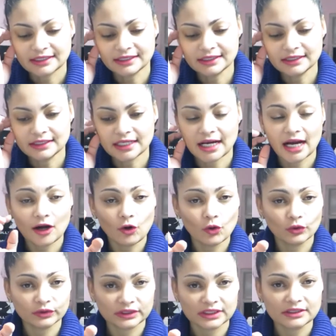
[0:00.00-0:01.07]
E a
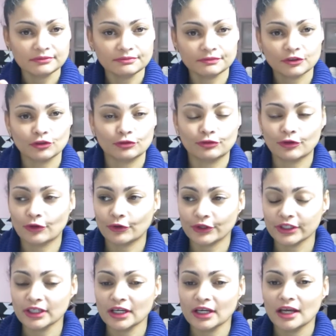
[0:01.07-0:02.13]
outra
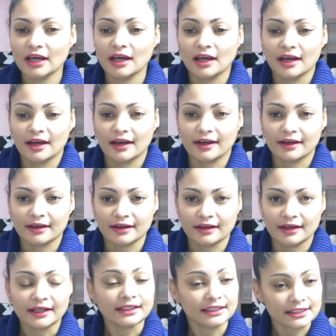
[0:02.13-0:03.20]
foi
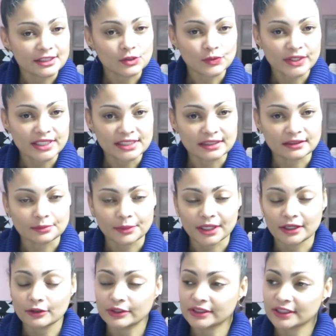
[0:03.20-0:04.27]
é, aqui na Suíça
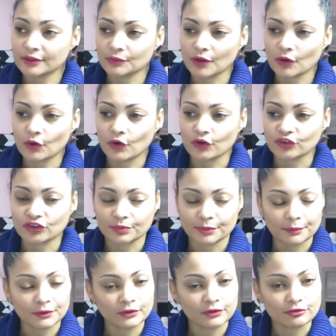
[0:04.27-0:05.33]
também, eu entrei numa loja
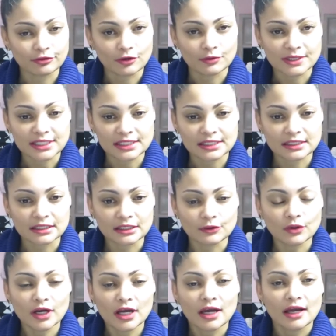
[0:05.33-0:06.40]
para pedir
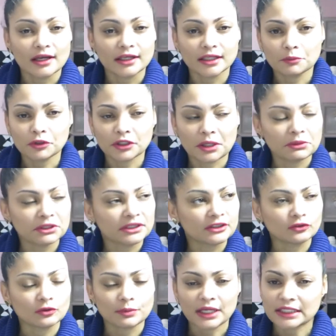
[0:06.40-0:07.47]
informação e a mulher me
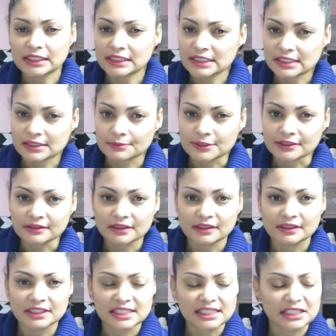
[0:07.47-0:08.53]
tratou malíssima,
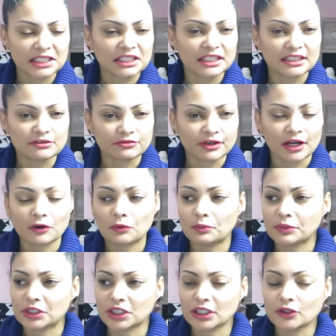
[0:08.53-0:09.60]
disse que nem queria falar
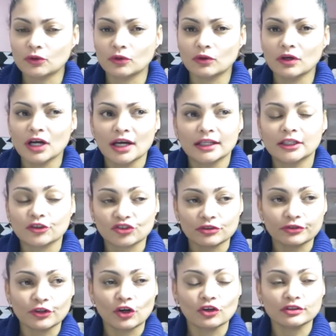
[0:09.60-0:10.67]
comigo. Não, já
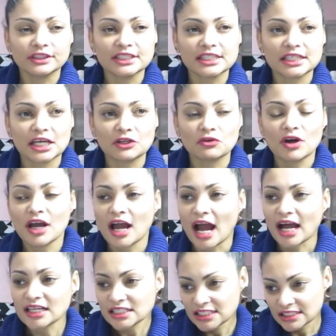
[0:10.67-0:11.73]
foi logo dizendo,
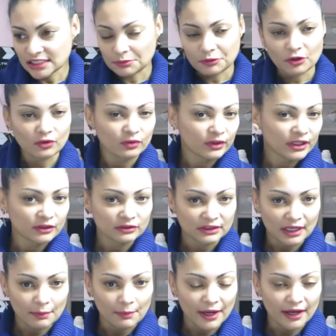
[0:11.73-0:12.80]
ah, você está procurando
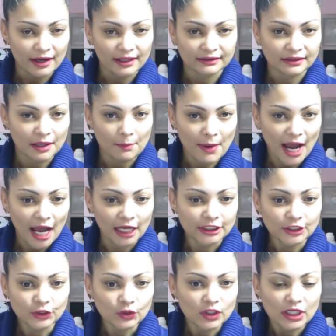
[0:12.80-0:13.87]
tra é,
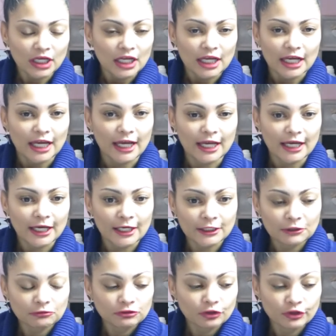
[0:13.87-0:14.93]
trabalho, é,
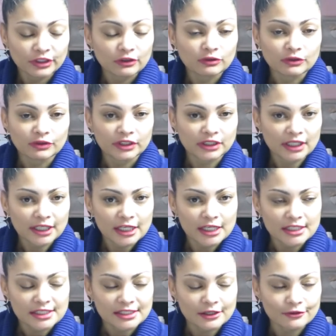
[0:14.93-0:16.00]
não, tenho, não tenho
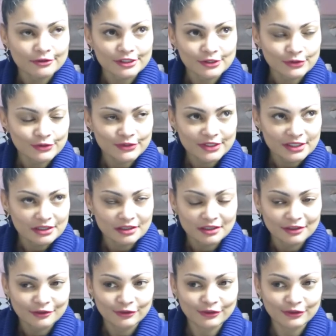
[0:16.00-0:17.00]
interesse, eu exclusi.